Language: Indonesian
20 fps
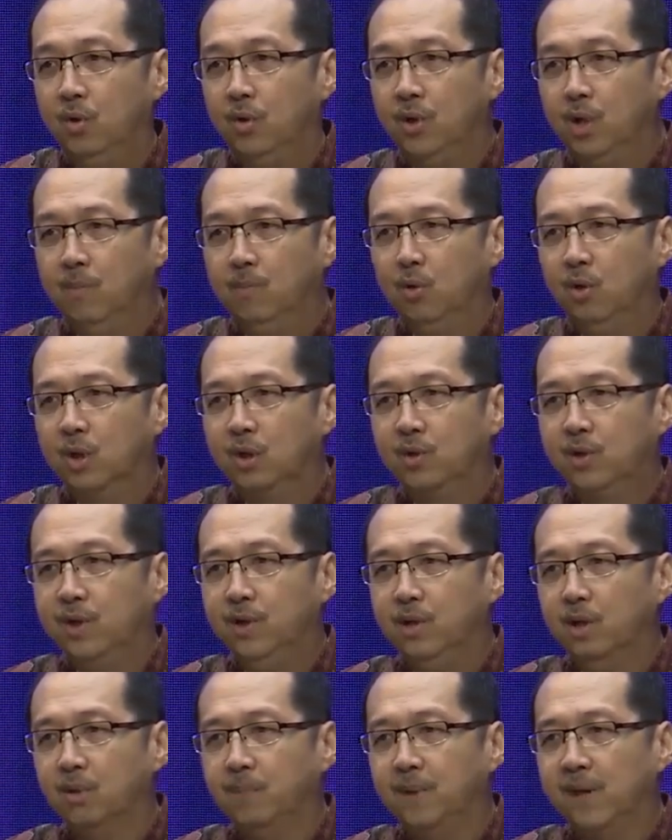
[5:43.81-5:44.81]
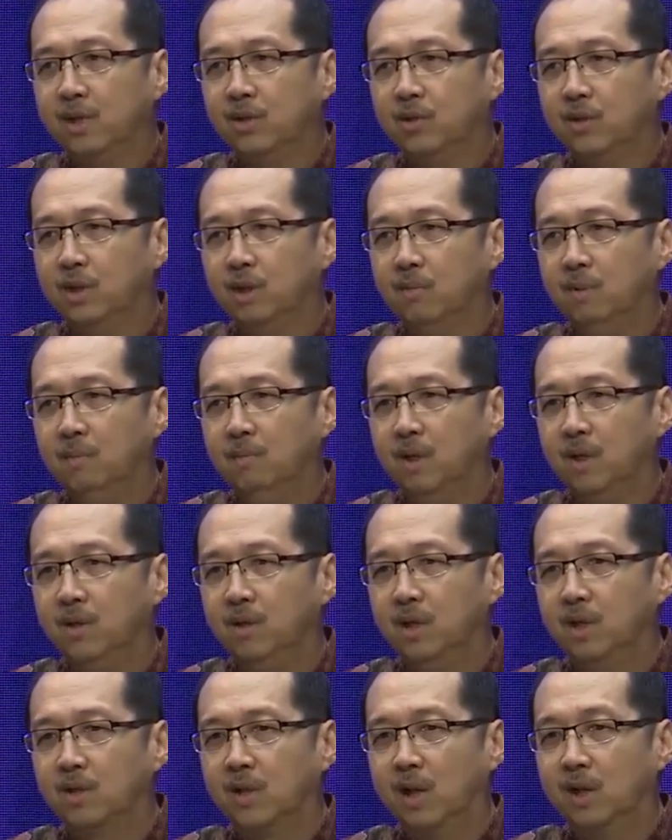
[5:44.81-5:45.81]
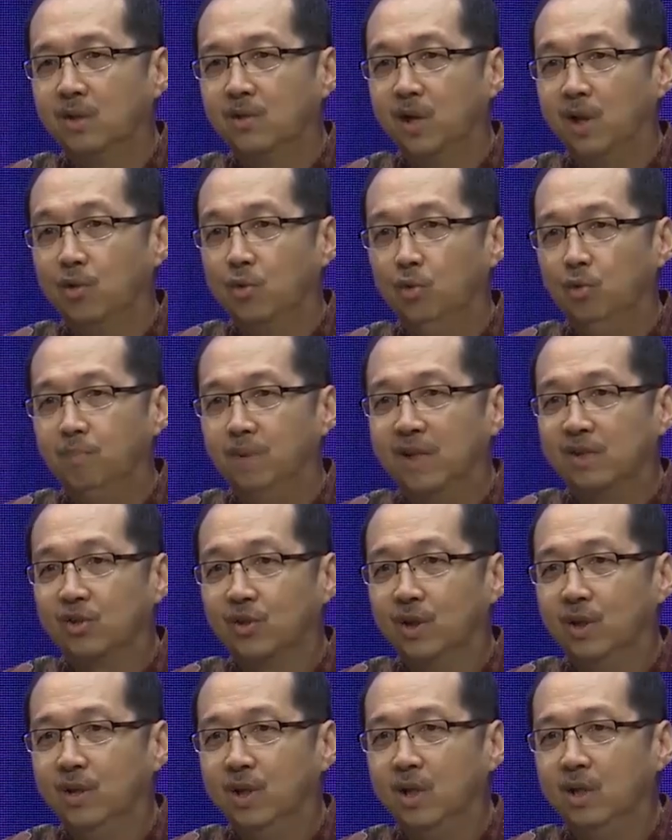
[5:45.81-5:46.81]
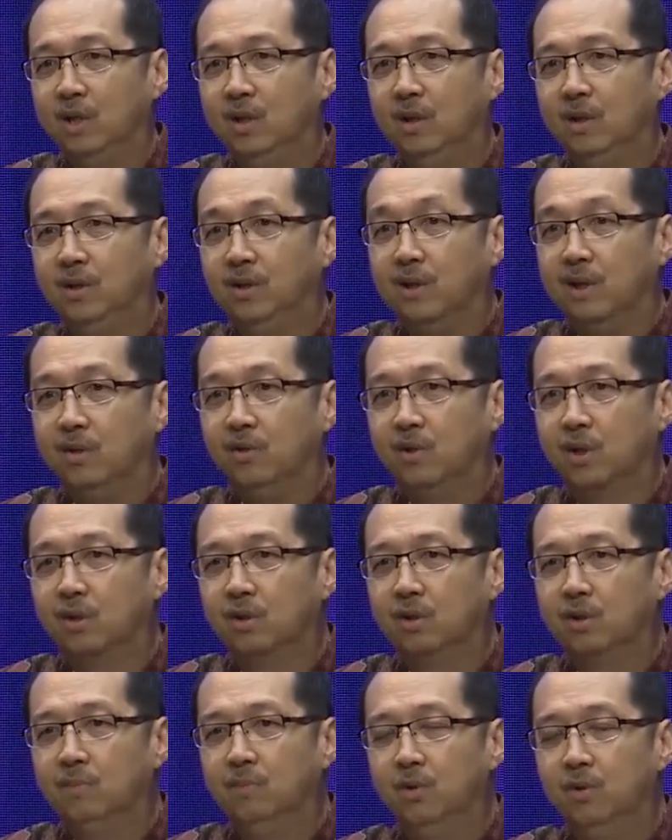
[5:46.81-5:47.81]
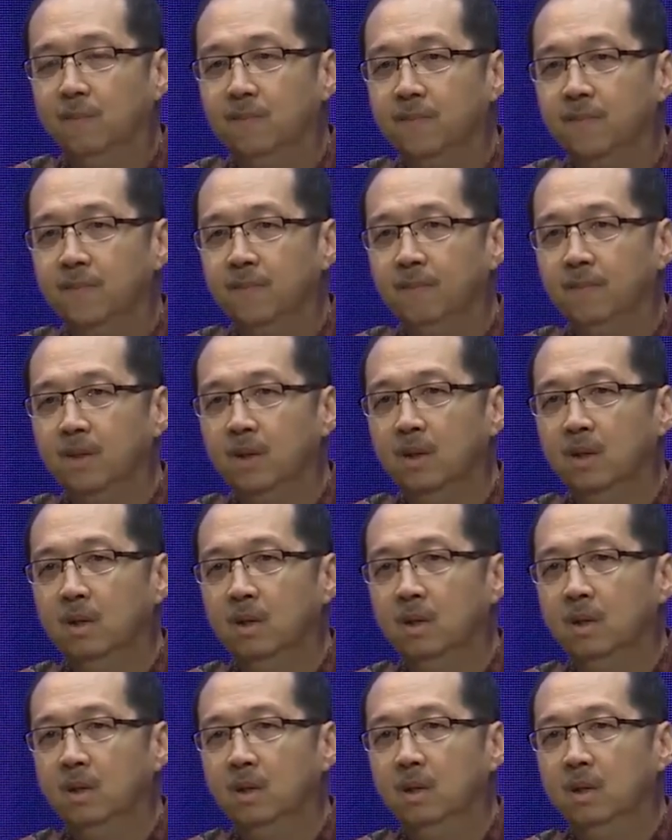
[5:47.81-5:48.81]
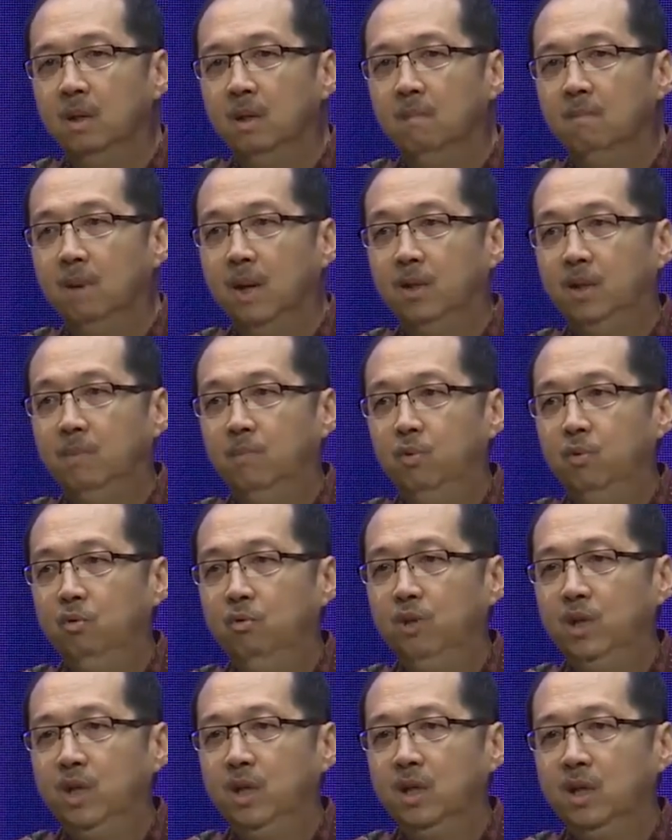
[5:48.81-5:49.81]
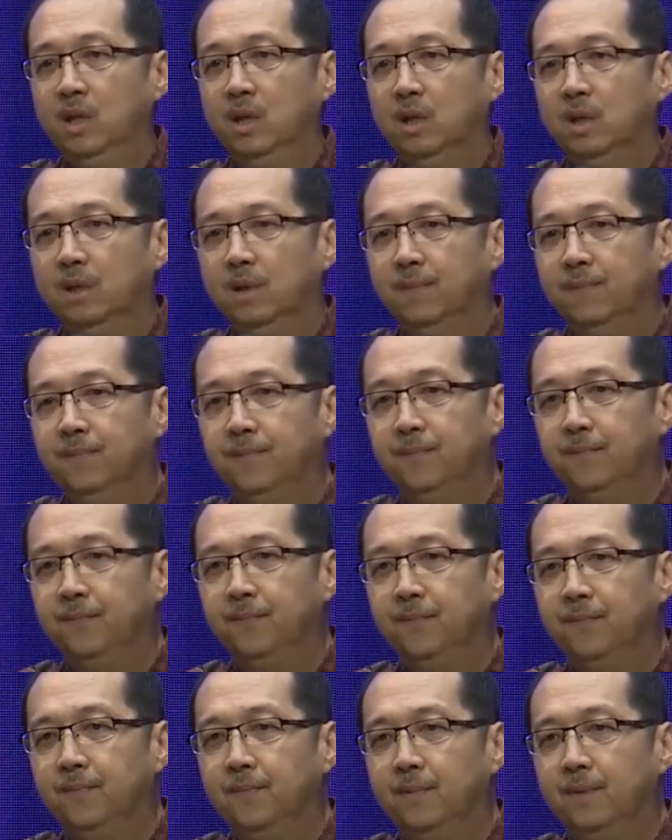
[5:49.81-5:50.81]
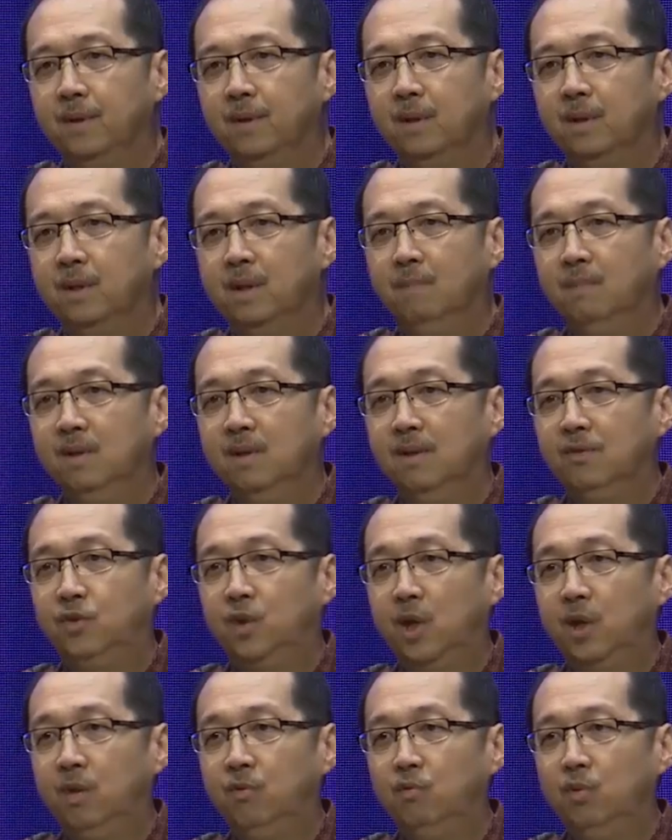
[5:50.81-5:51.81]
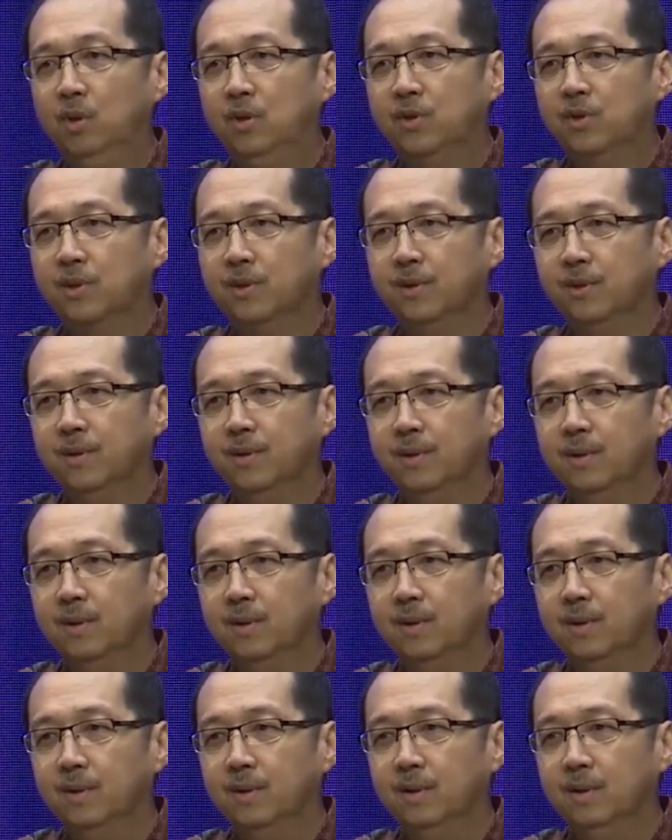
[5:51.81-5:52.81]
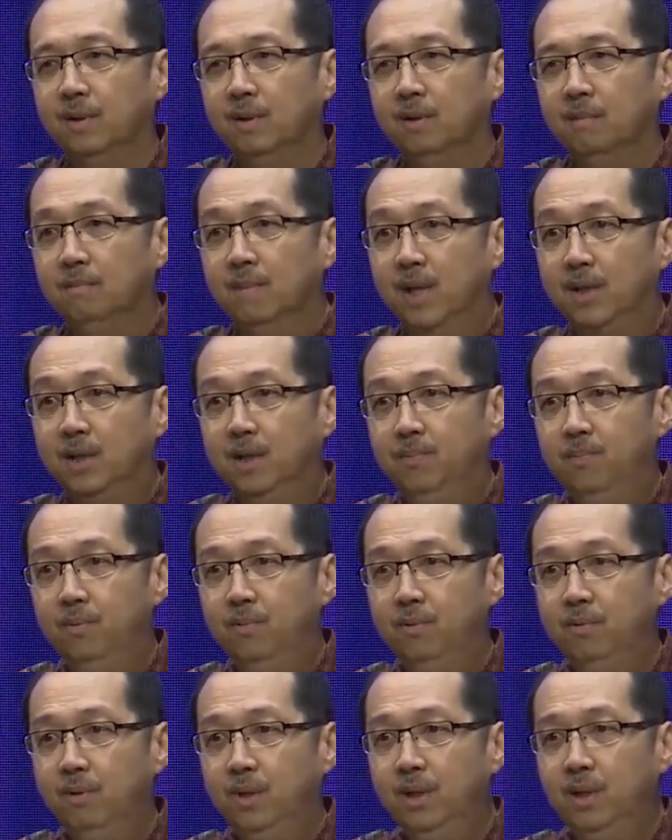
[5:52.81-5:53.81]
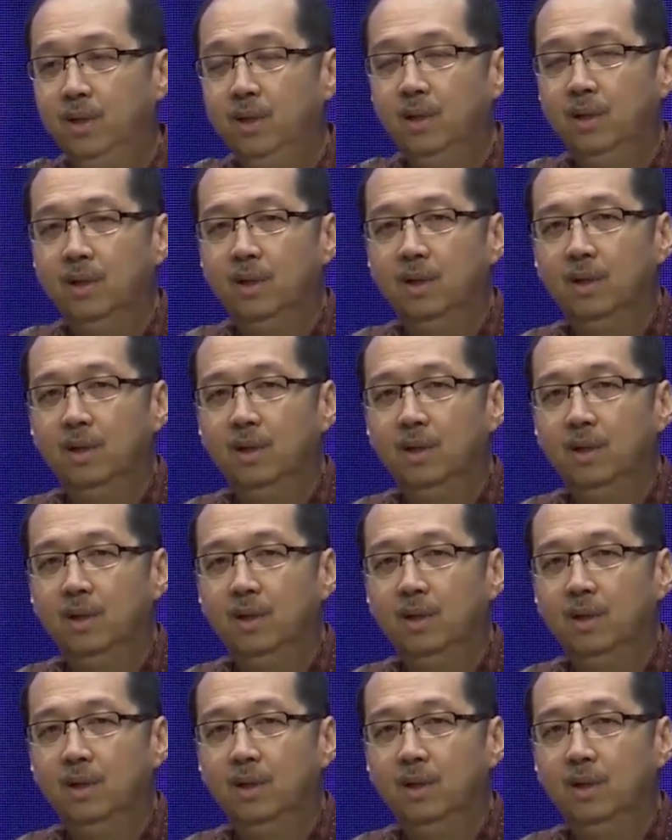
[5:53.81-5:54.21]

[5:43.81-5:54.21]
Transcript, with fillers: Dia bukan senior pastor memang, dia salah satu pastor dari gereja tersebut. Mati bunuh diri. Namanya Jared Wilson. Mati bunuh diri.